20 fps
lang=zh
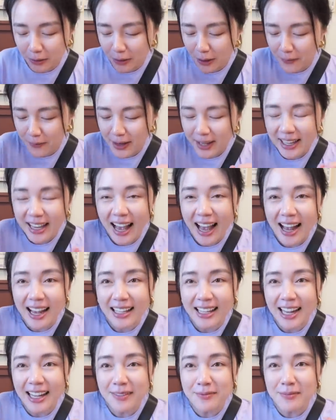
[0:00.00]

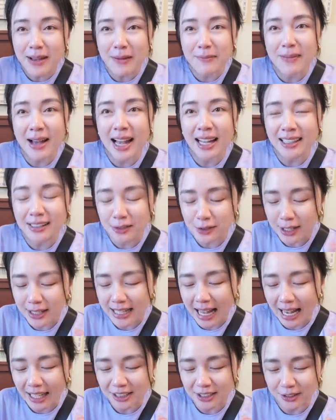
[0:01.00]
Rebecca， 她妈妈最
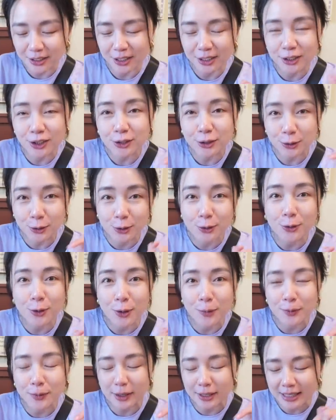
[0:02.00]
拿手的就是胡
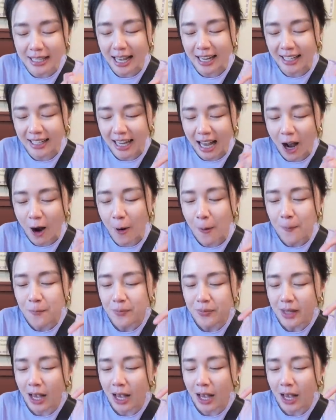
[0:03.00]
萝卜蛋糕。